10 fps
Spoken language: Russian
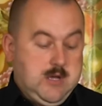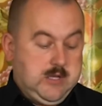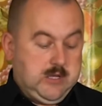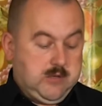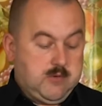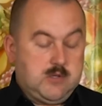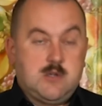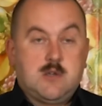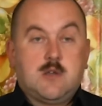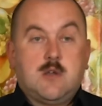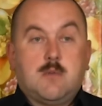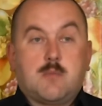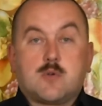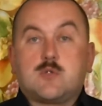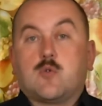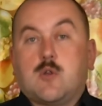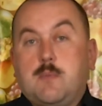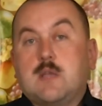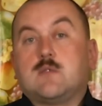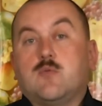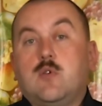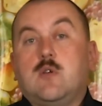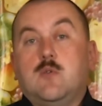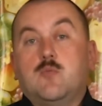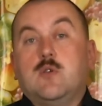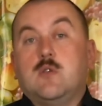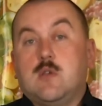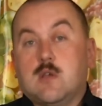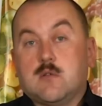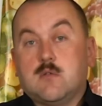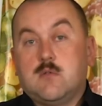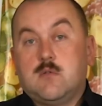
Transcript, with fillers: От этого они просто укрепят свой иммунитет.